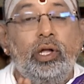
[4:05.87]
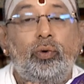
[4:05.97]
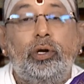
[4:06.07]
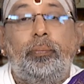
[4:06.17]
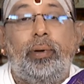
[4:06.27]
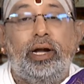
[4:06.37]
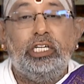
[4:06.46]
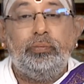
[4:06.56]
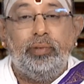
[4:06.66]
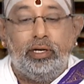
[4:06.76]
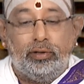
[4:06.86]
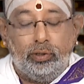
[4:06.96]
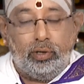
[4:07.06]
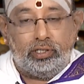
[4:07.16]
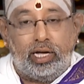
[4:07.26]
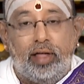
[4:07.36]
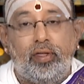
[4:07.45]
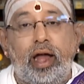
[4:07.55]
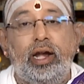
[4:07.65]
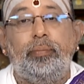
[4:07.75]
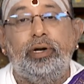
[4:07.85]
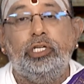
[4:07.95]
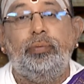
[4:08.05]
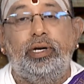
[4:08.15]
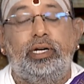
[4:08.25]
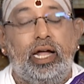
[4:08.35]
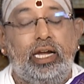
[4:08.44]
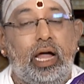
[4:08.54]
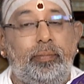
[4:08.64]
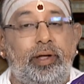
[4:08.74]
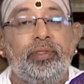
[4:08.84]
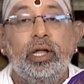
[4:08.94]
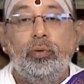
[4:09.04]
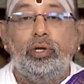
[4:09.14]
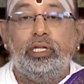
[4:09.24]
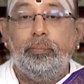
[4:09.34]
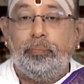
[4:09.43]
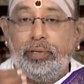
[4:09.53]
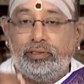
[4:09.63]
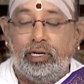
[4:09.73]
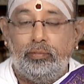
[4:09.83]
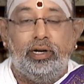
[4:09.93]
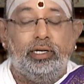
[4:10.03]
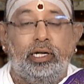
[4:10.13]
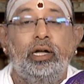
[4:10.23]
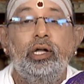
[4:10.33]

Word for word: ஒரு பனிஷ்மெண்ட் வந்து ஒரு சாதாரண பனிஷ்மெண்ட்டாக இல்லாமல் ஒரு இம்ப்ரிசன்மெண்ட்